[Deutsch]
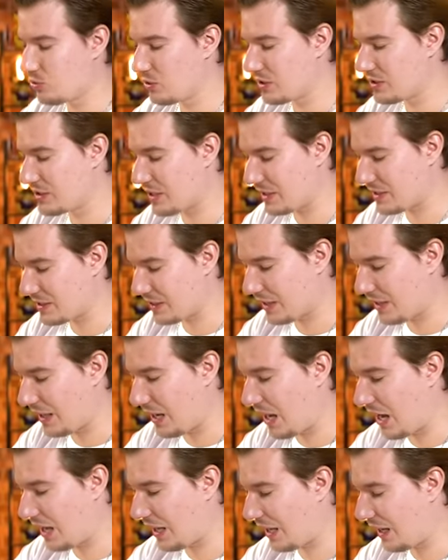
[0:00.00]
gute Set
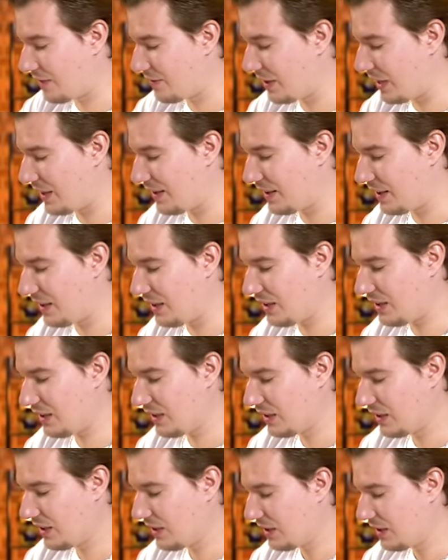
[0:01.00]
Drachenwandel.
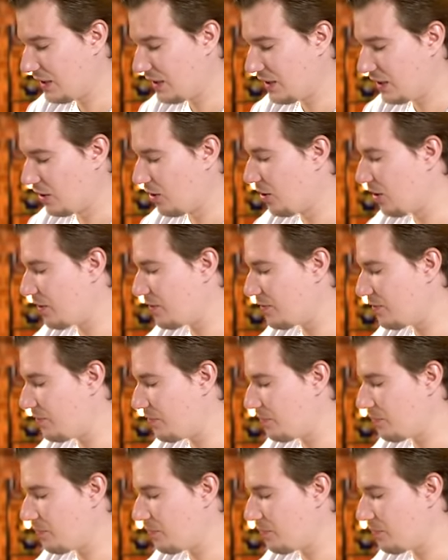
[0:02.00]
Und